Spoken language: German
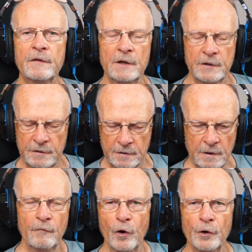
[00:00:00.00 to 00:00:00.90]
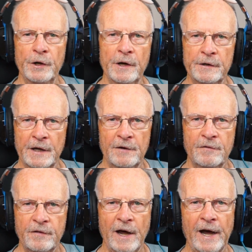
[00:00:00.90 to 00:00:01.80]
Ich würde
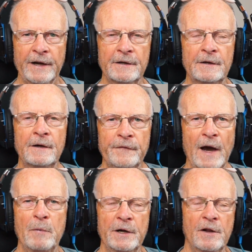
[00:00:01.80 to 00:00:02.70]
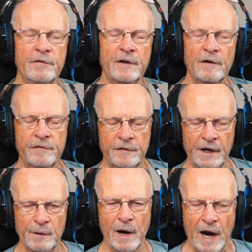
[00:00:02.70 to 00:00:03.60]
jetzt sagen, damit ist das
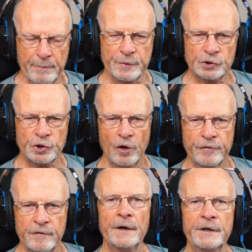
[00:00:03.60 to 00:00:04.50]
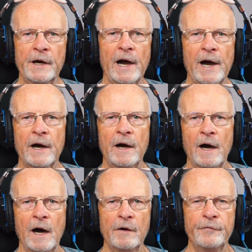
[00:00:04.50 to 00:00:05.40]
Thema abgeschlossen. Die
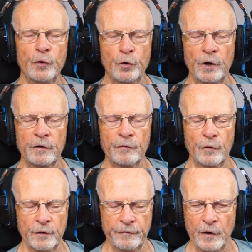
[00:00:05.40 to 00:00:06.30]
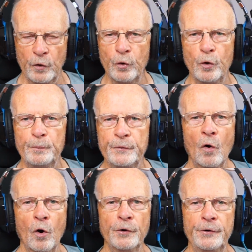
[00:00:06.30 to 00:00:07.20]
Rache an Phoenix wurde verübt
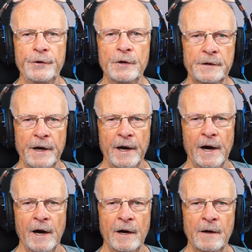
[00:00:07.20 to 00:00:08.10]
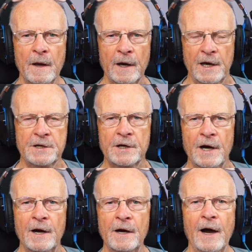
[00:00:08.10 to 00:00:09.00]
und der
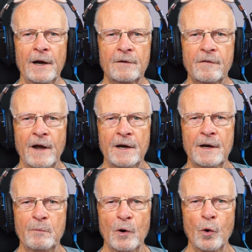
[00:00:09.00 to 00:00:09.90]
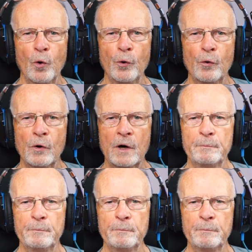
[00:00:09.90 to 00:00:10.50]
Rächer hat seine Belohnung